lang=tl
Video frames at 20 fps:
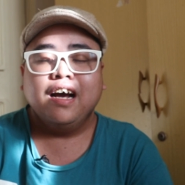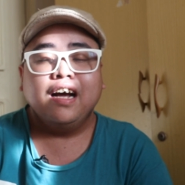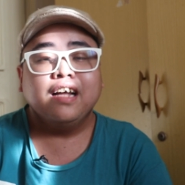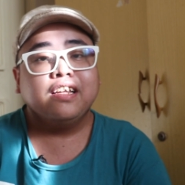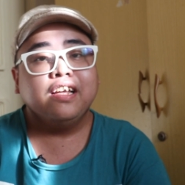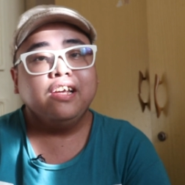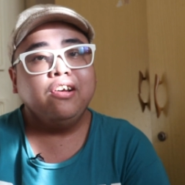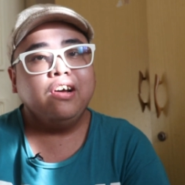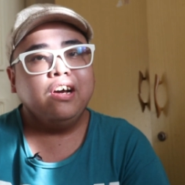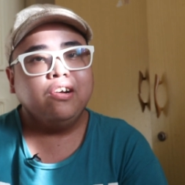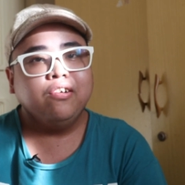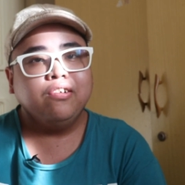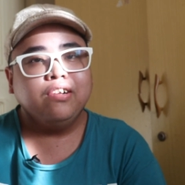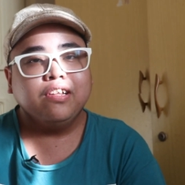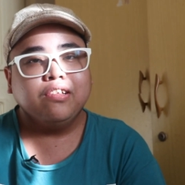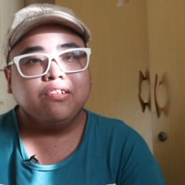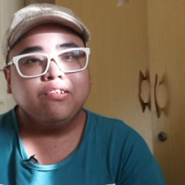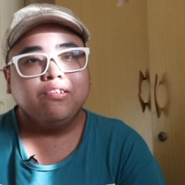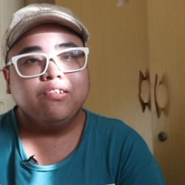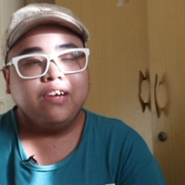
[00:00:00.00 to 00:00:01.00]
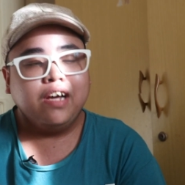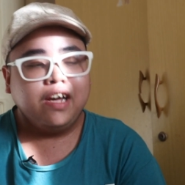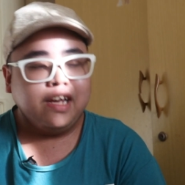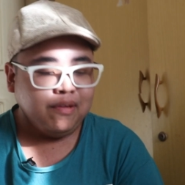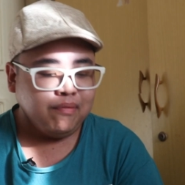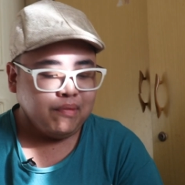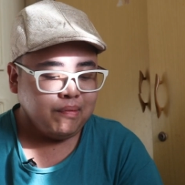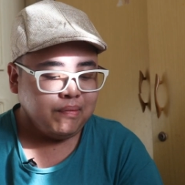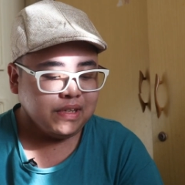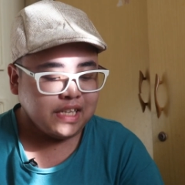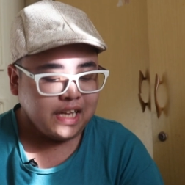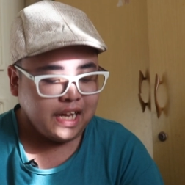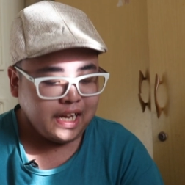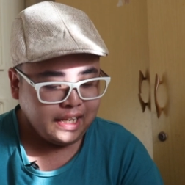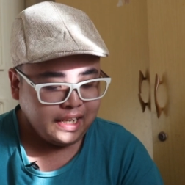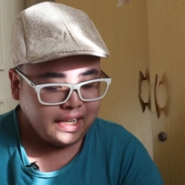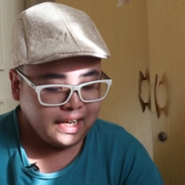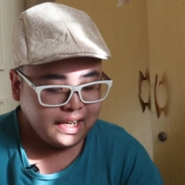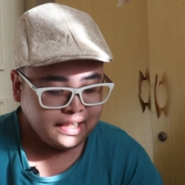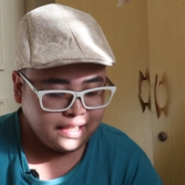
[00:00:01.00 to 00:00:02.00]
At ngayong araw na to ay
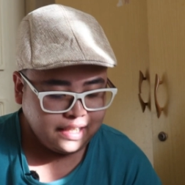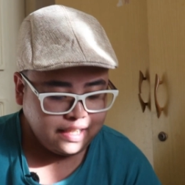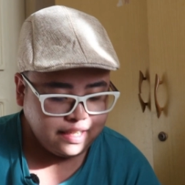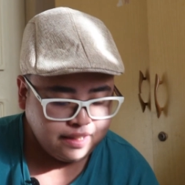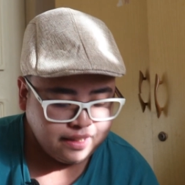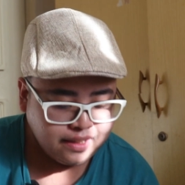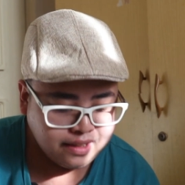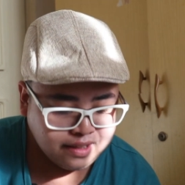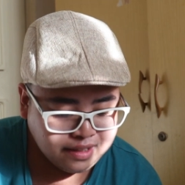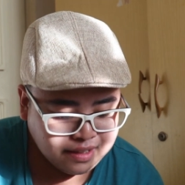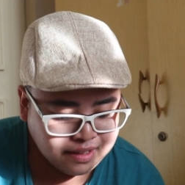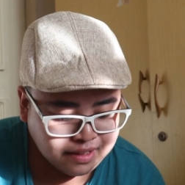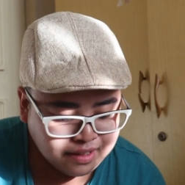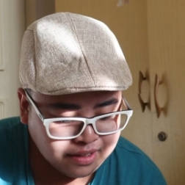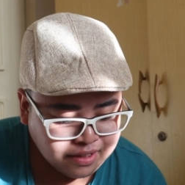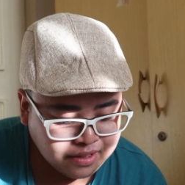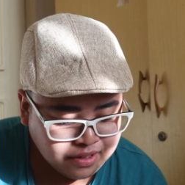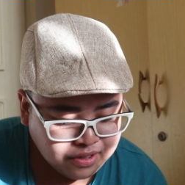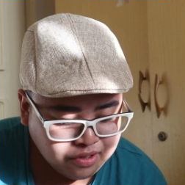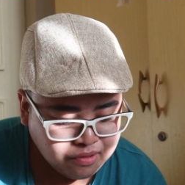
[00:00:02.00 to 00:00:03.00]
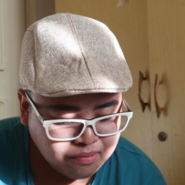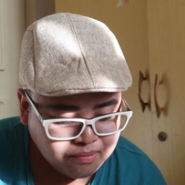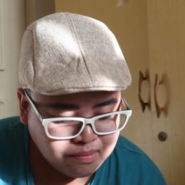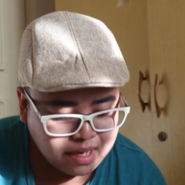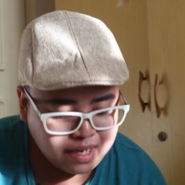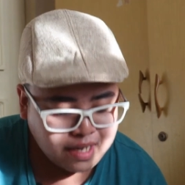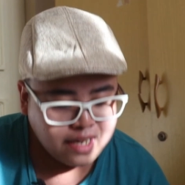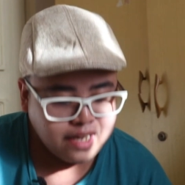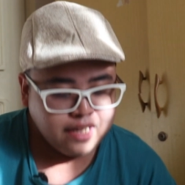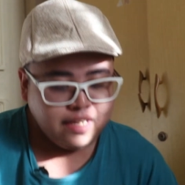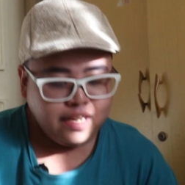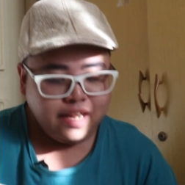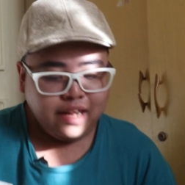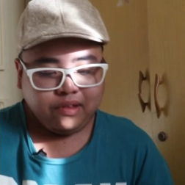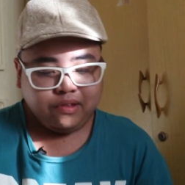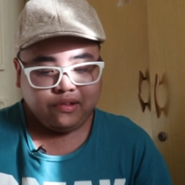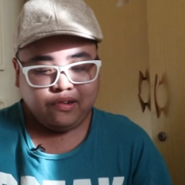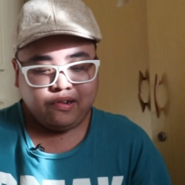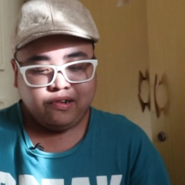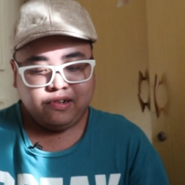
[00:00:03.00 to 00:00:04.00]
babasahin natin yung mga
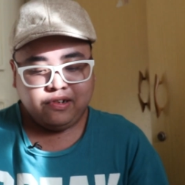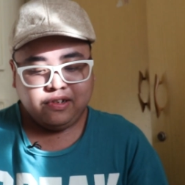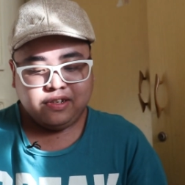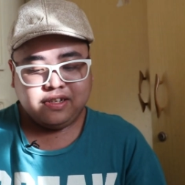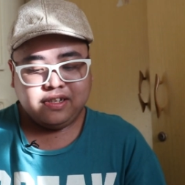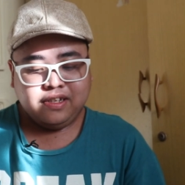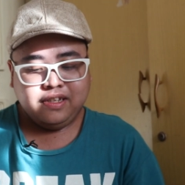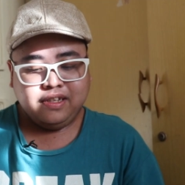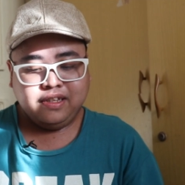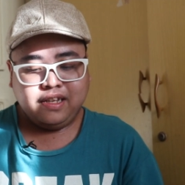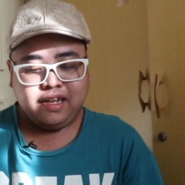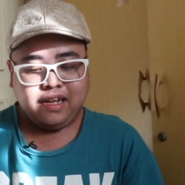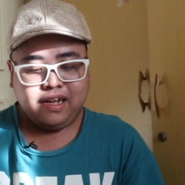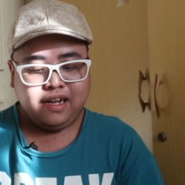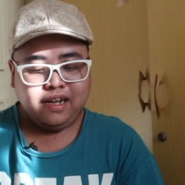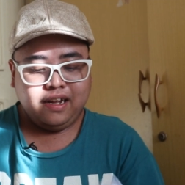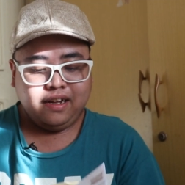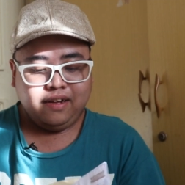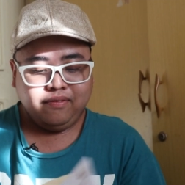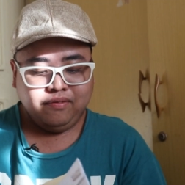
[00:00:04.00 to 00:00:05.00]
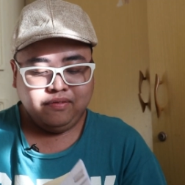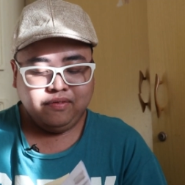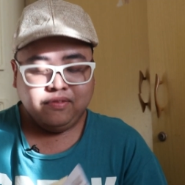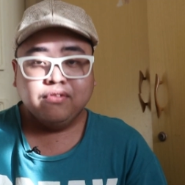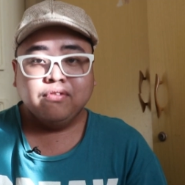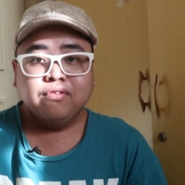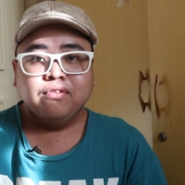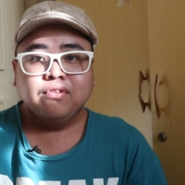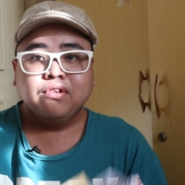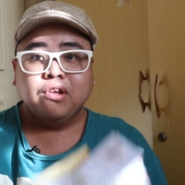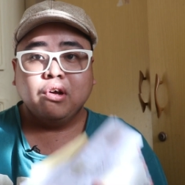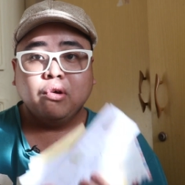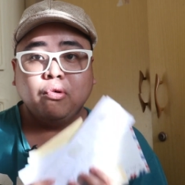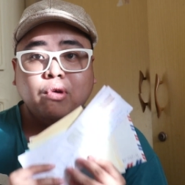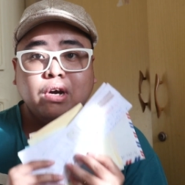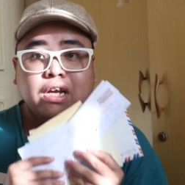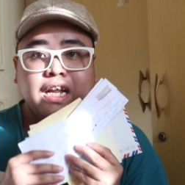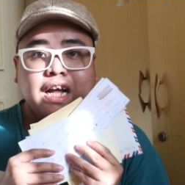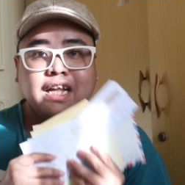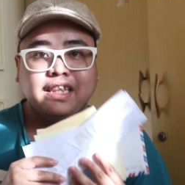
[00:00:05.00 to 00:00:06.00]
letters na
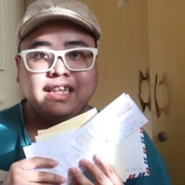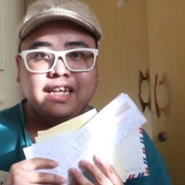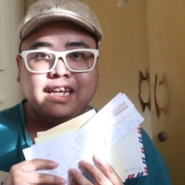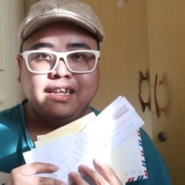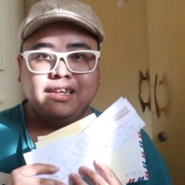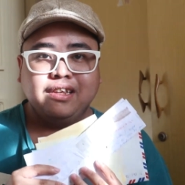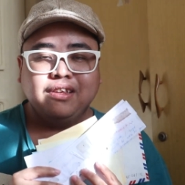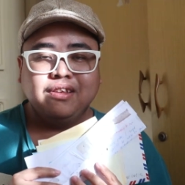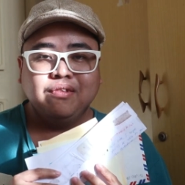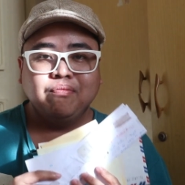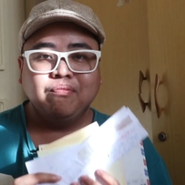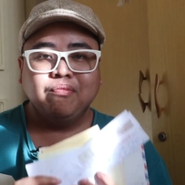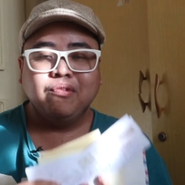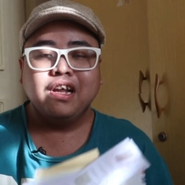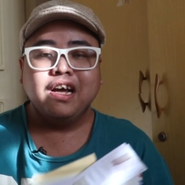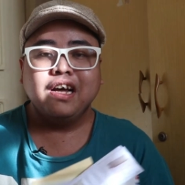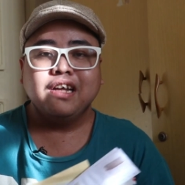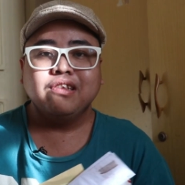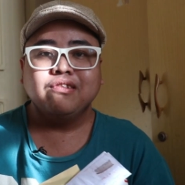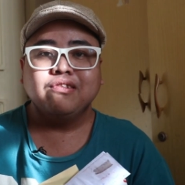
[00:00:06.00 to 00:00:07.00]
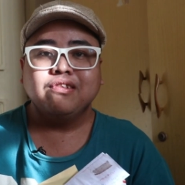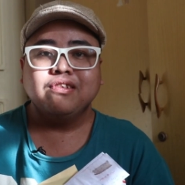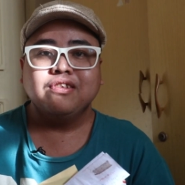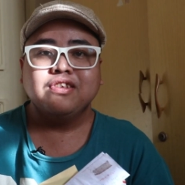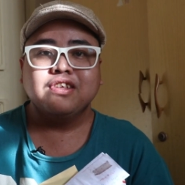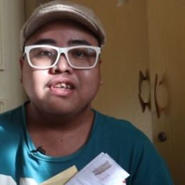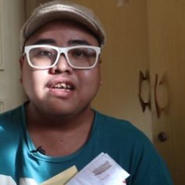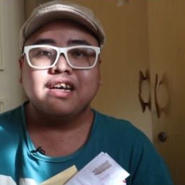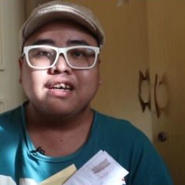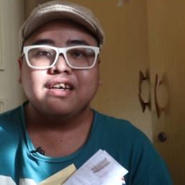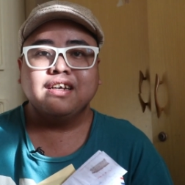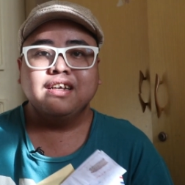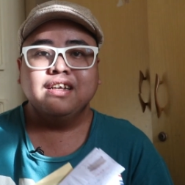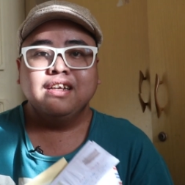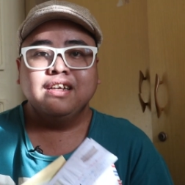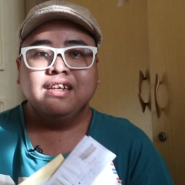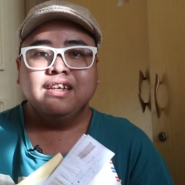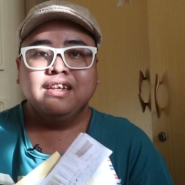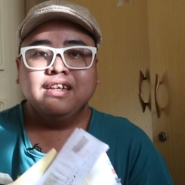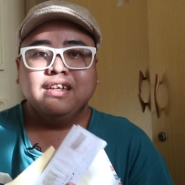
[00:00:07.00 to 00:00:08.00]
nakuha natin mula dun sa
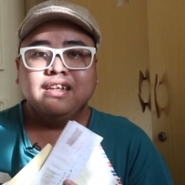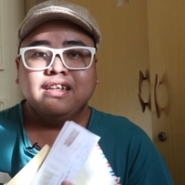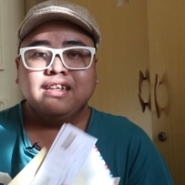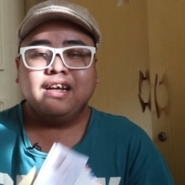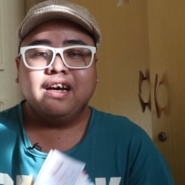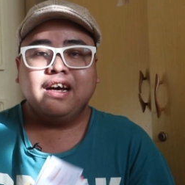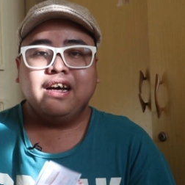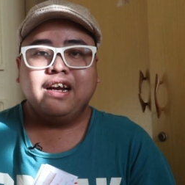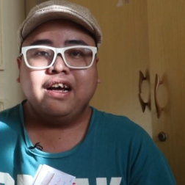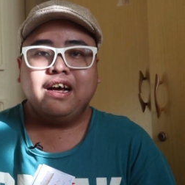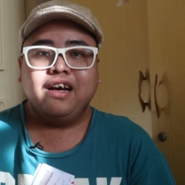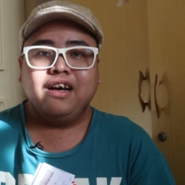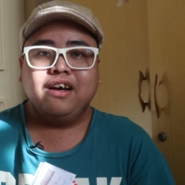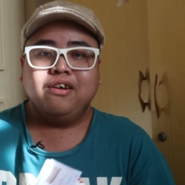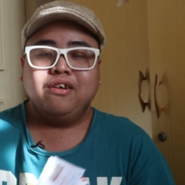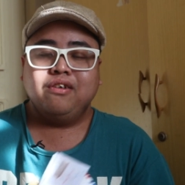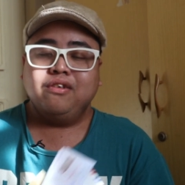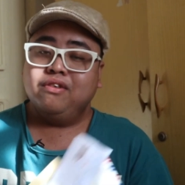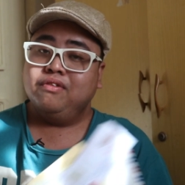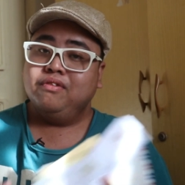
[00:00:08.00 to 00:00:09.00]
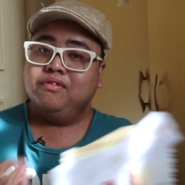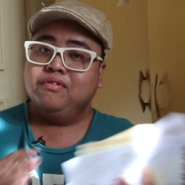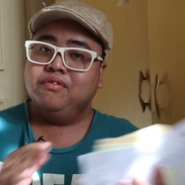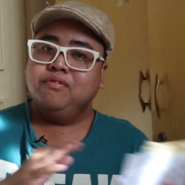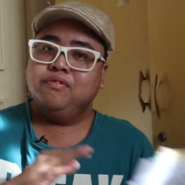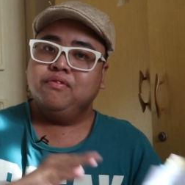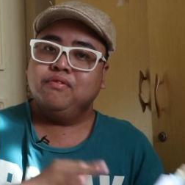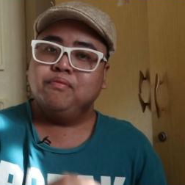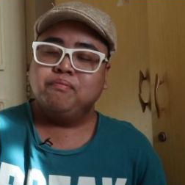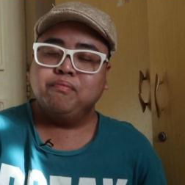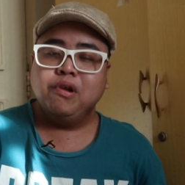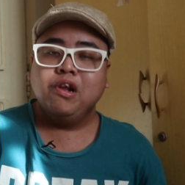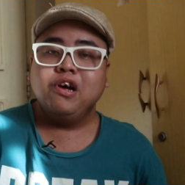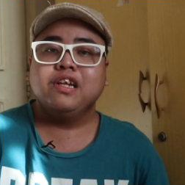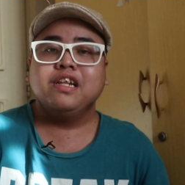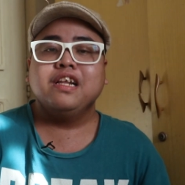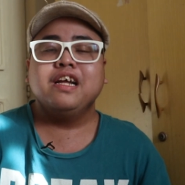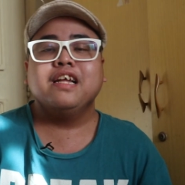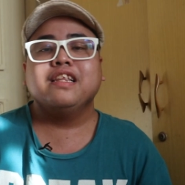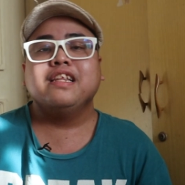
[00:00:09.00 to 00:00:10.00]
nakaraang
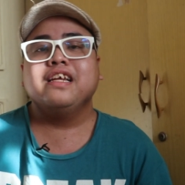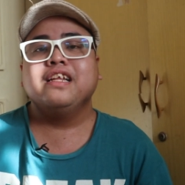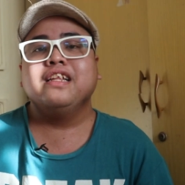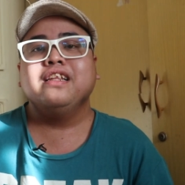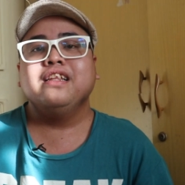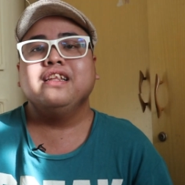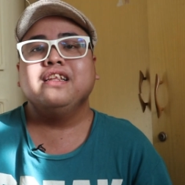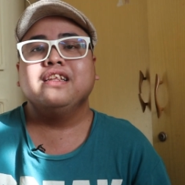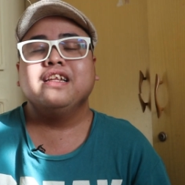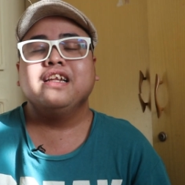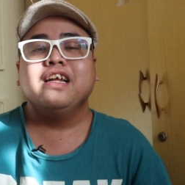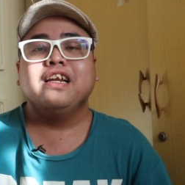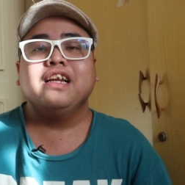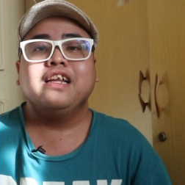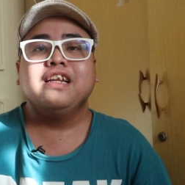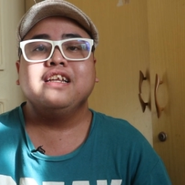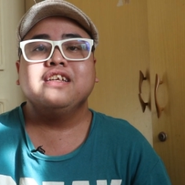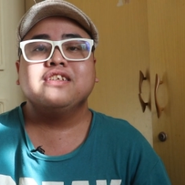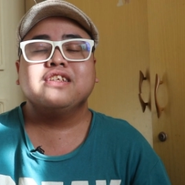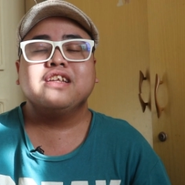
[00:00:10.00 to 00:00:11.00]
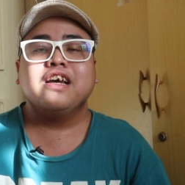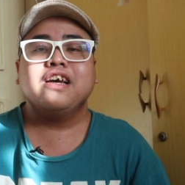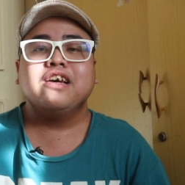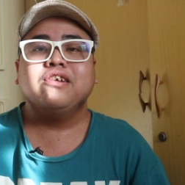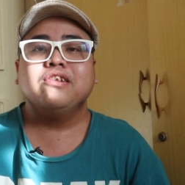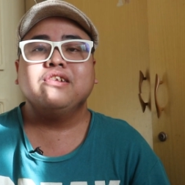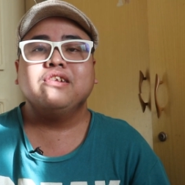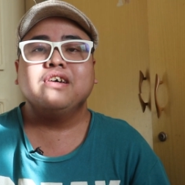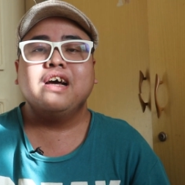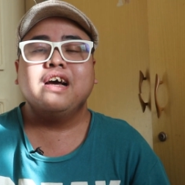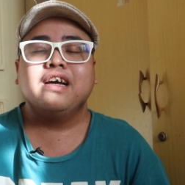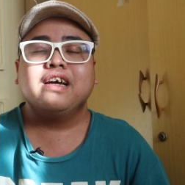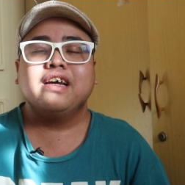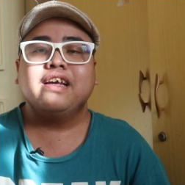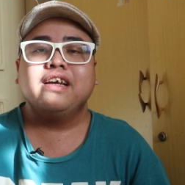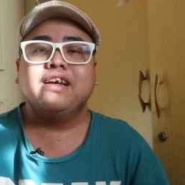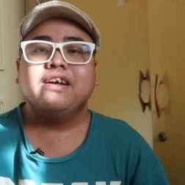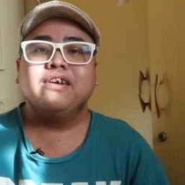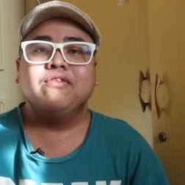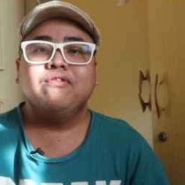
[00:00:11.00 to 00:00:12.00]
vlog natin na naglinis tayo ng
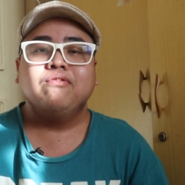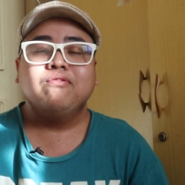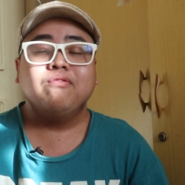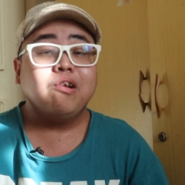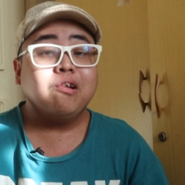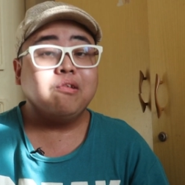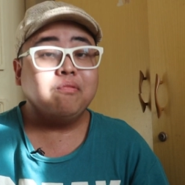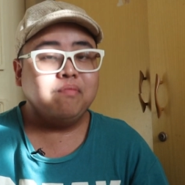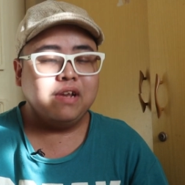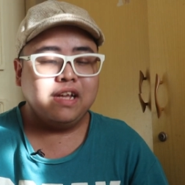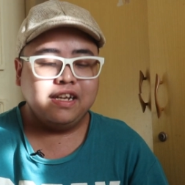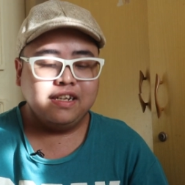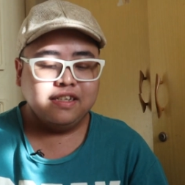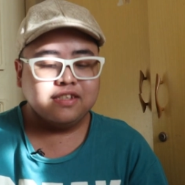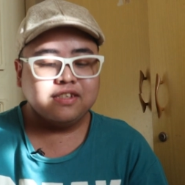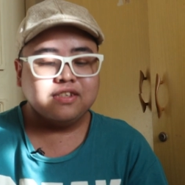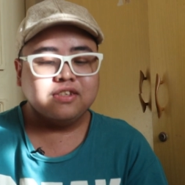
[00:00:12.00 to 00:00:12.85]
aking workplace.